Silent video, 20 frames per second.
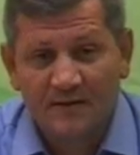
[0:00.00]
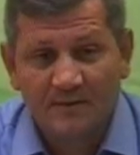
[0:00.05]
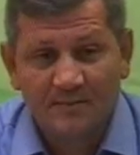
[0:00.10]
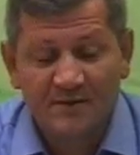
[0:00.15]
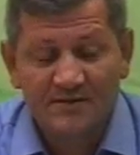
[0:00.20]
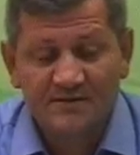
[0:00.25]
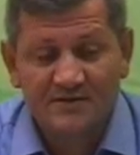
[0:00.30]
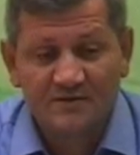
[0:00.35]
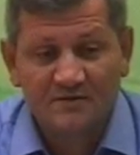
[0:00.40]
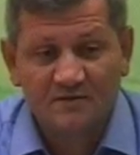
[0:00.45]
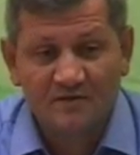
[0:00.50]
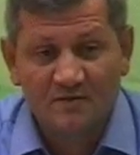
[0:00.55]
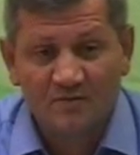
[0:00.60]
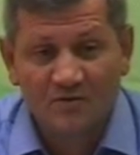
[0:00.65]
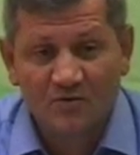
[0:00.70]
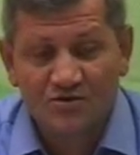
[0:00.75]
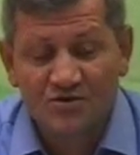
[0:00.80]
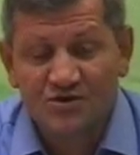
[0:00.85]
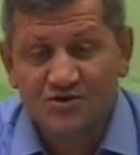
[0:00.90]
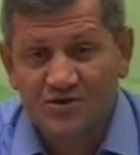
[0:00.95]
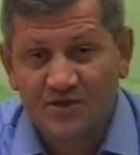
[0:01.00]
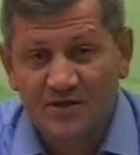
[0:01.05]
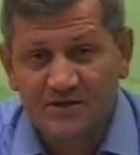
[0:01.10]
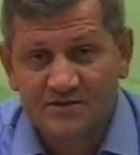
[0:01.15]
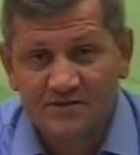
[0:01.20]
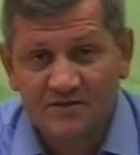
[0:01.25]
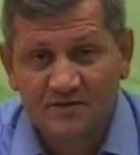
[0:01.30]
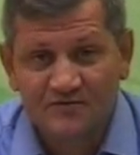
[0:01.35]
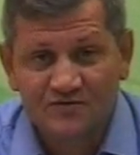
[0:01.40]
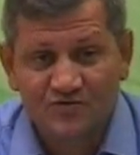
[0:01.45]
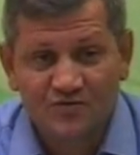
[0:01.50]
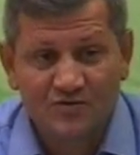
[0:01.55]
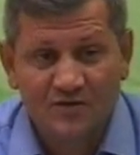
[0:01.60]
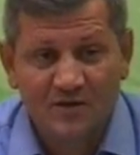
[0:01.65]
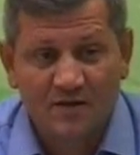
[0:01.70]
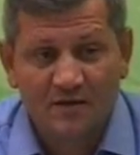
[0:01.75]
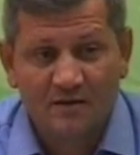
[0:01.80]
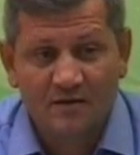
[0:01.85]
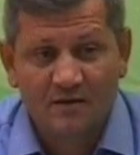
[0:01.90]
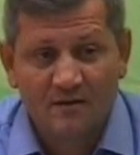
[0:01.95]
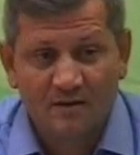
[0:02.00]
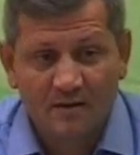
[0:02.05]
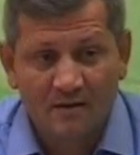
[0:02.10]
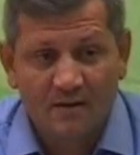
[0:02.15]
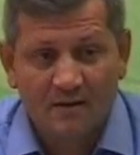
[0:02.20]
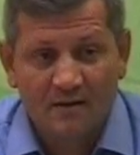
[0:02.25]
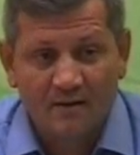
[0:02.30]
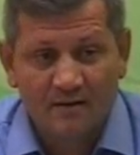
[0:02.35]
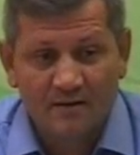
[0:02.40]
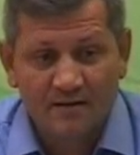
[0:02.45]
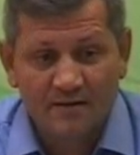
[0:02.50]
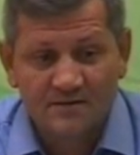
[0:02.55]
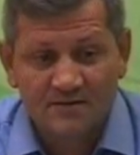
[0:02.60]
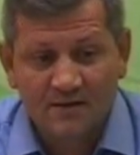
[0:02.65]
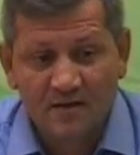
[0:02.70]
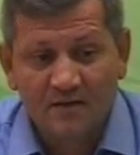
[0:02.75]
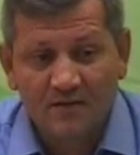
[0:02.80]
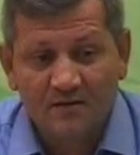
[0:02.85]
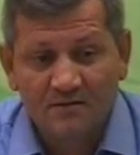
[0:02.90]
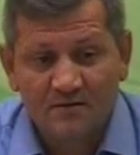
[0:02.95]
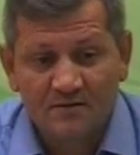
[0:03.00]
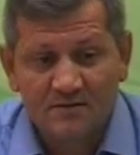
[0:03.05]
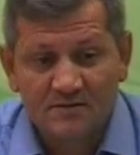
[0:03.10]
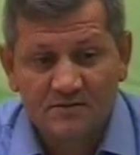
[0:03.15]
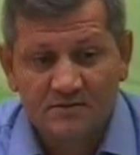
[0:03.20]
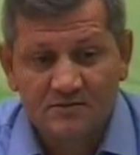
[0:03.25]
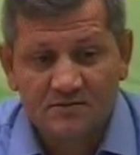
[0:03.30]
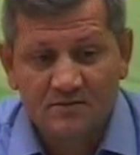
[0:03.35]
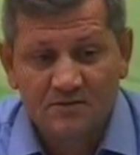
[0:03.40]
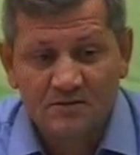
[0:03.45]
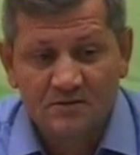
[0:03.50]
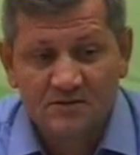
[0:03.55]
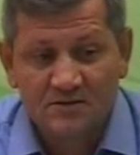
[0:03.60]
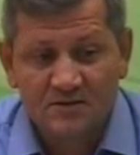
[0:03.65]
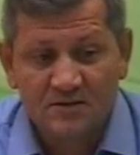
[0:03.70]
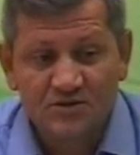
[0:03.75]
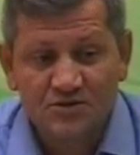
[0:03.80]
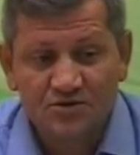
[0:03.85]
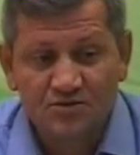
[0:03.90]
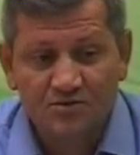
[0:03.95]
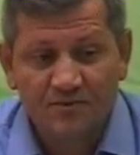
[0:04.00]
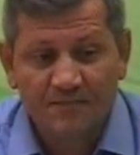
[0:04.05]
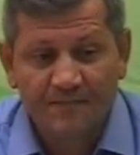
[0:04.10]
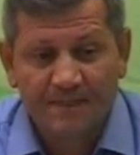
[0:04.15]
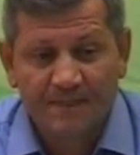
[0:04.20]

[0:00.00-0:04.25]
последнее время очень часто в судах я сталкивался слышу.